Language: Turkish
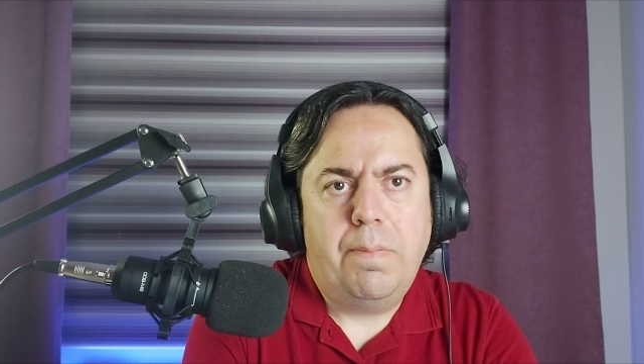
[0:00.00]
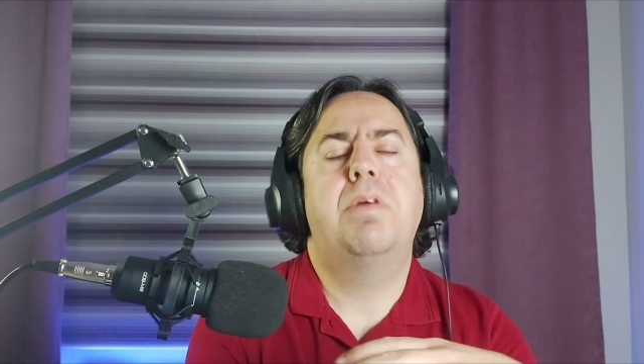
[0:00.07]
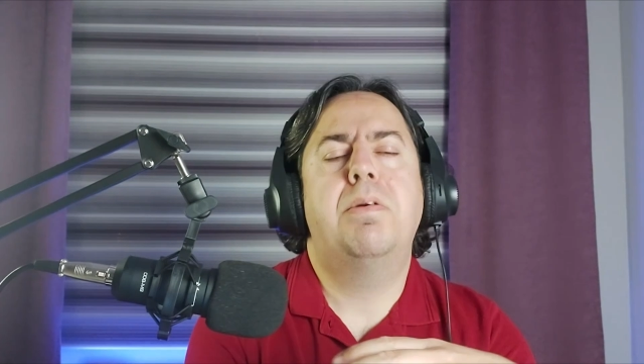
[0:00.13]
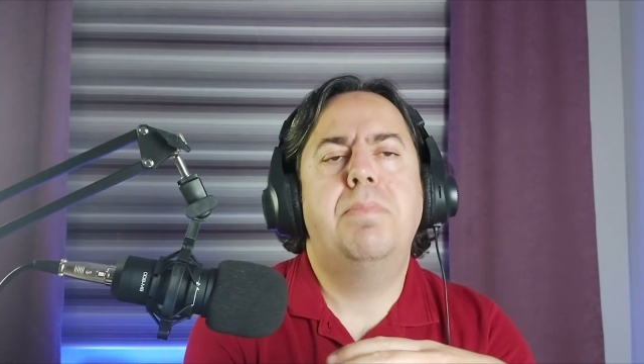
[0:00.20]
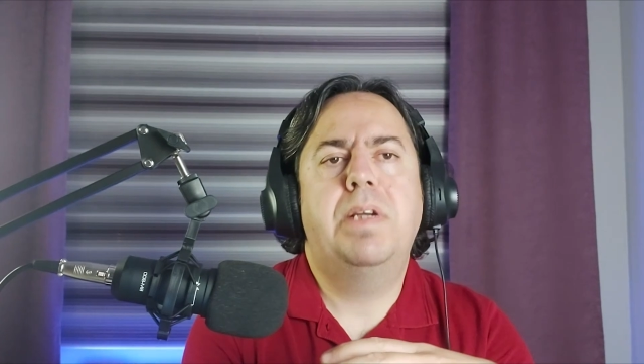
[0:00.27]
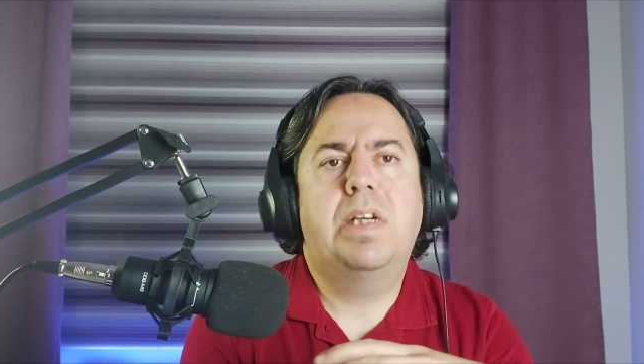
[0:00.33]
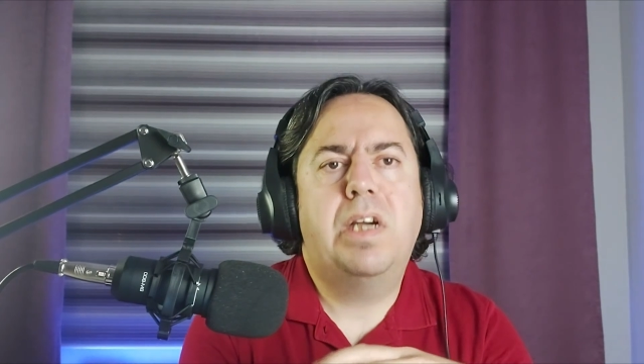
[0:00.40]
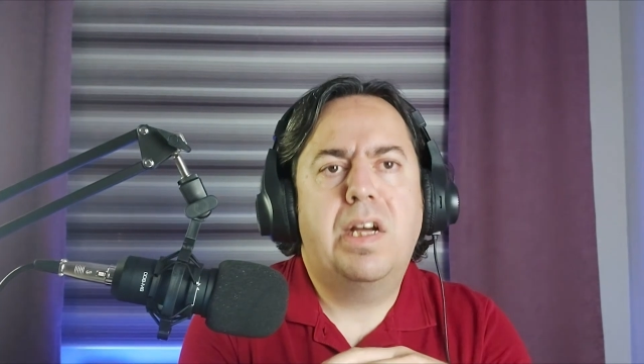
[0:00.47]

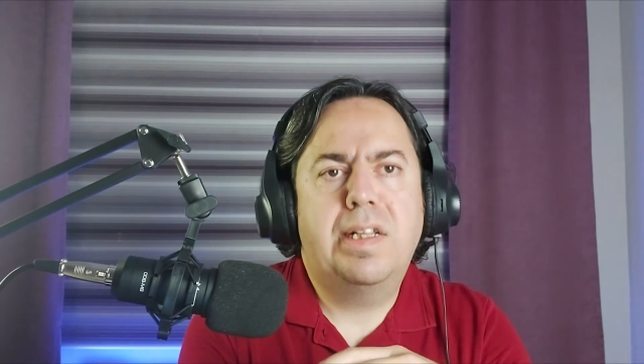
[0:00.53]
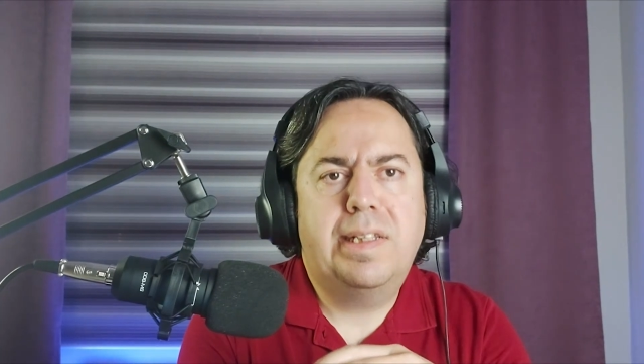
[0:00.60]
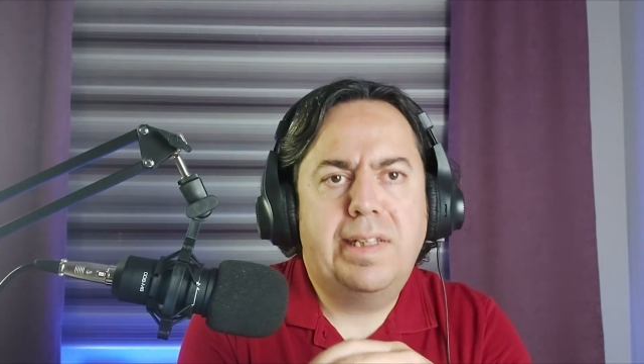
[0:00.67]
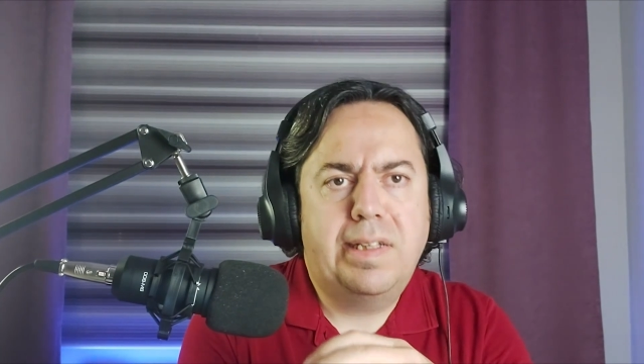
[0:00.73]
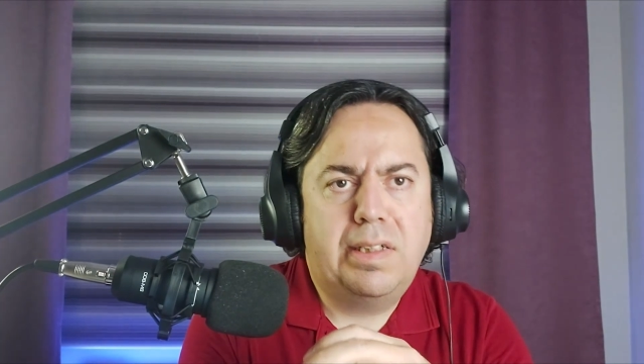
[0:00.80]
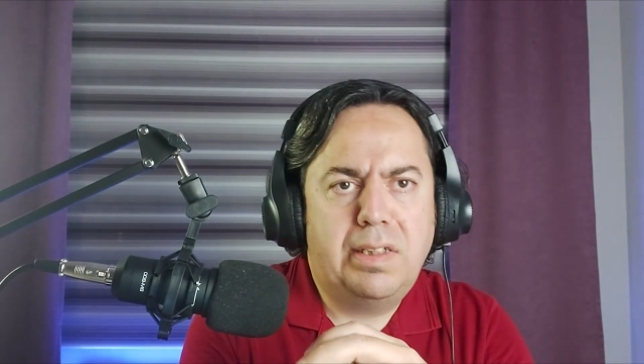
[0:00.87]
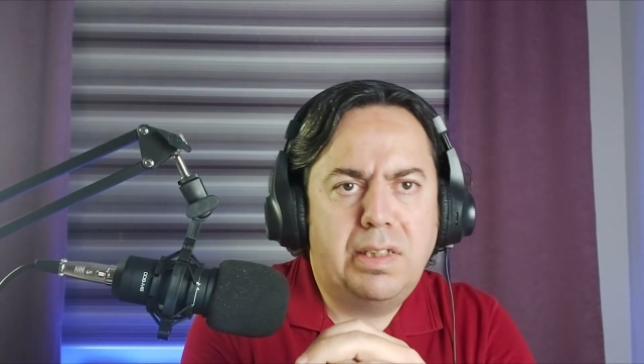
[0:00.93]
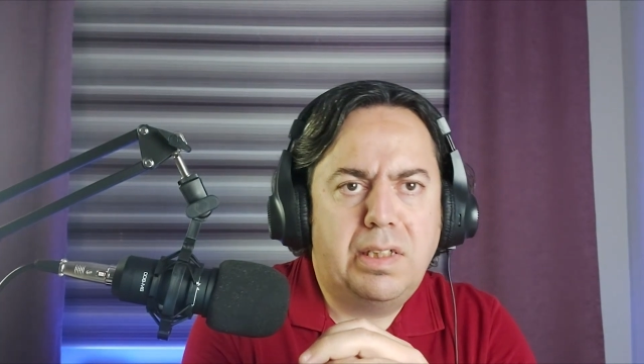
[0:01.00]
meme
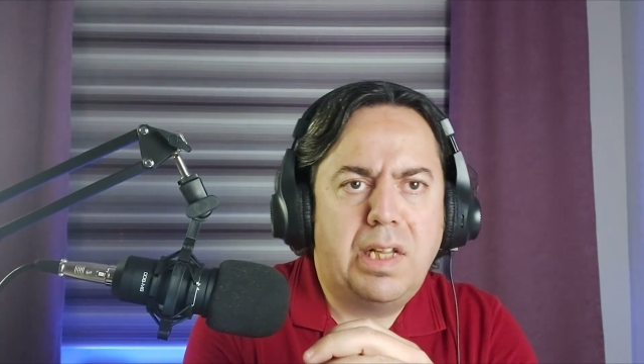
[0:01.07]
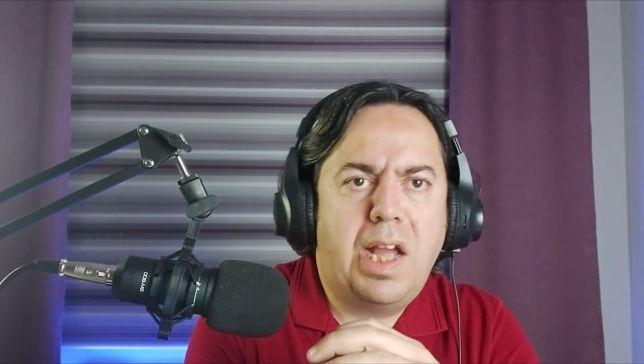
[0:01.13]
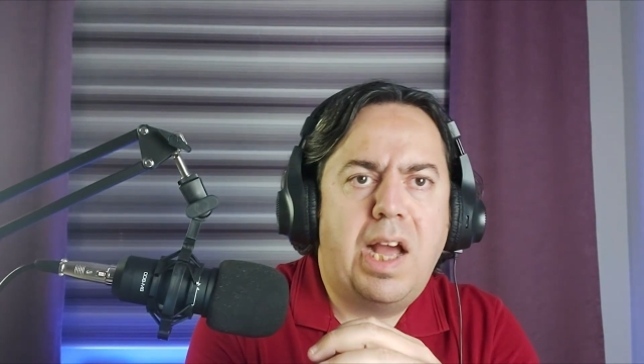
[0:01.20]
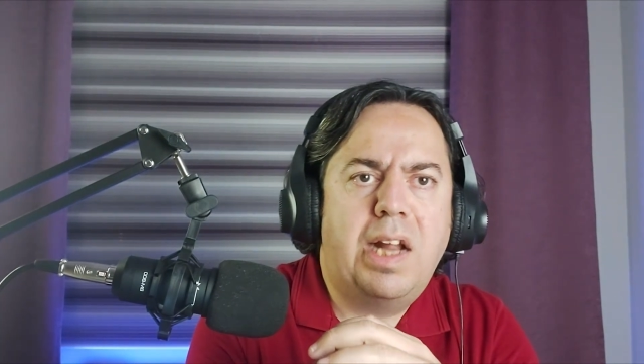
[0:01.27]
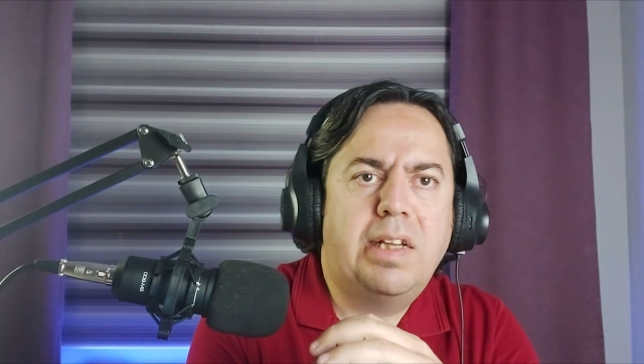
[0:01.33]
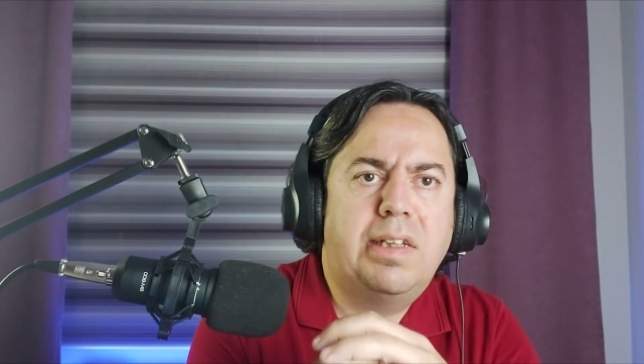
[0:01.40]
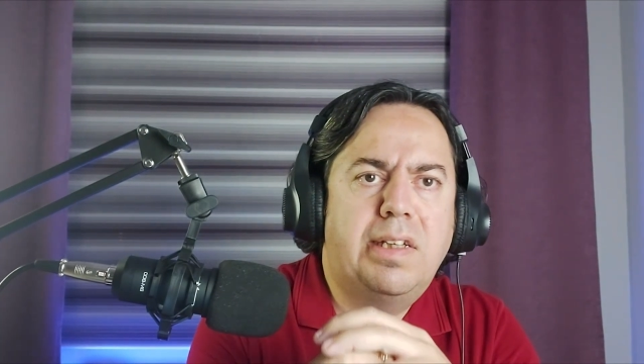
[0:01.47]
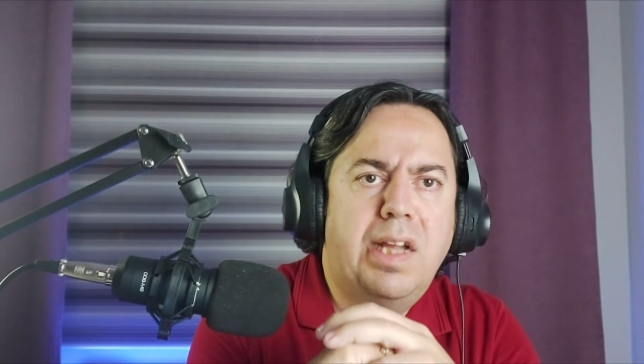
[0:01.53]
kanserinin
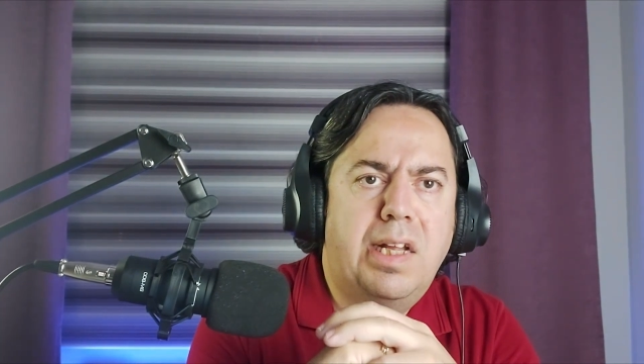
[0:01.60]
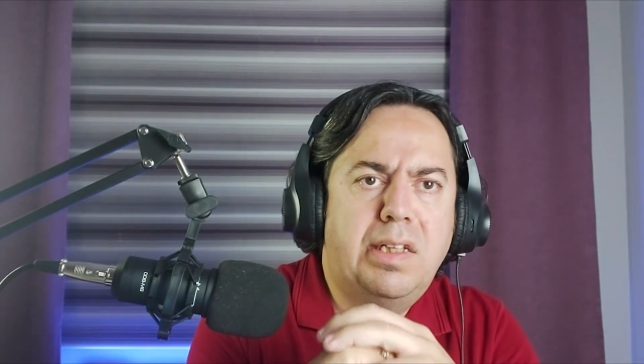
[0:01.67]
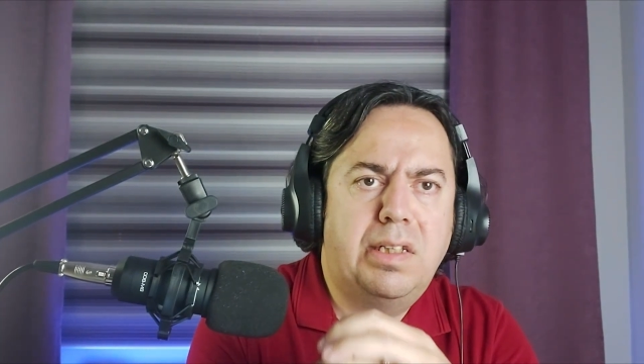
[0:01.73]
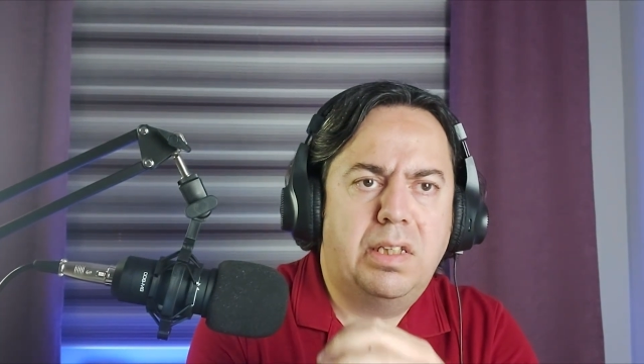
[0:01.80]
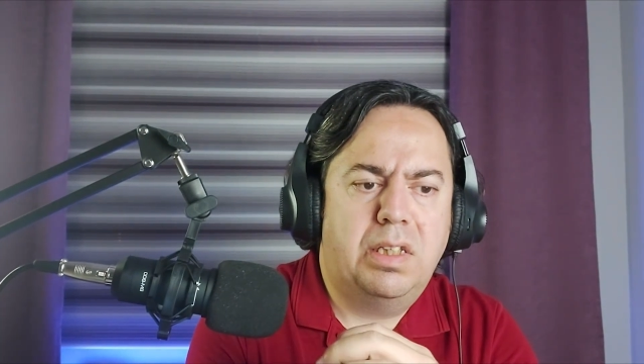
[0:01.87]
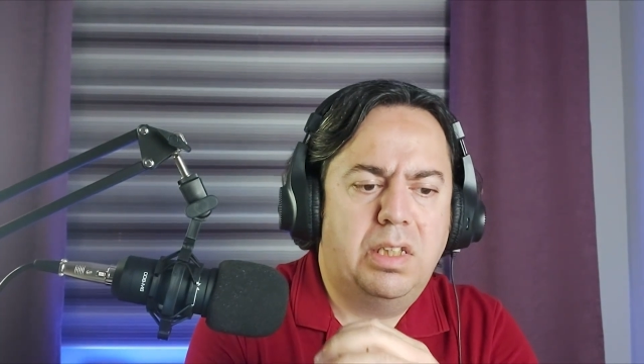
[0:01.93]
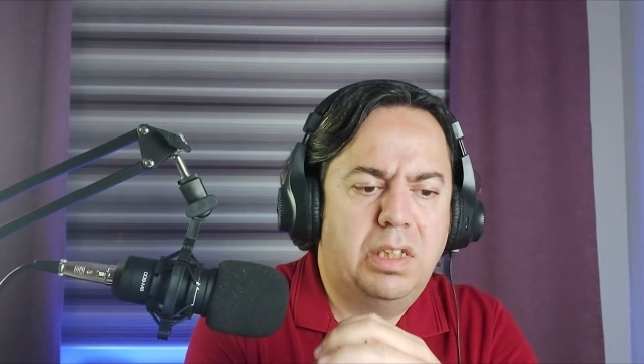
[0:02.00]
erken